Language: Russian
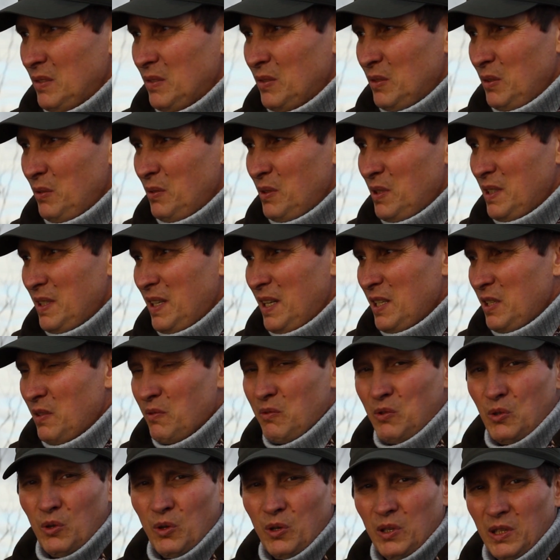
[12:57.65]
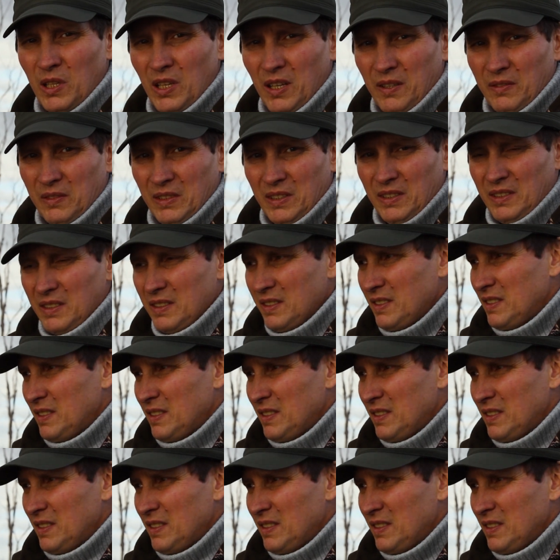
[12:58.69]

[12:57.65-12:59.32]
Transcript: Ну, вы знаете, все главное.